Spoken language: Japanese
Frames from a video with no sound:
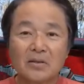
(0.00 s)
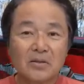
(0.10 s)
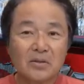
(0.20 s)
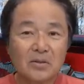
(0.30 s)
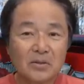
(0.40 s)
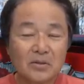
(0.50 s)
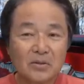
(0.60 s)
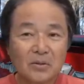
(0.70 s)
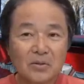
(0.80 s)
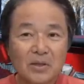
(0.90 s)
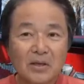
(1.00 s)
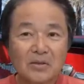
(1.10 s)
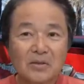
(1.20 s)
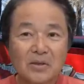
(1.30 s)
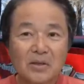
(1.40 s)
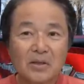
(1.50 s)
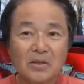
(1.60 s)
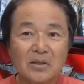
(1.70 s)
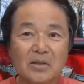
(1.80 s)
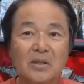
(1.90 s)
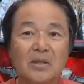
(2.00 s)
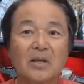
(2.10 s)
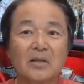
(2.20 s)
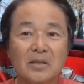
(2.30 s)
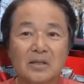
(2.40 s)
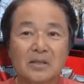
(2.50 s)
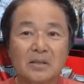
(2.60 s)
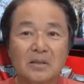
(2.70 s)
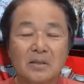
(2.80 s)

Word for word: ずっと使い続けられてきていたんです。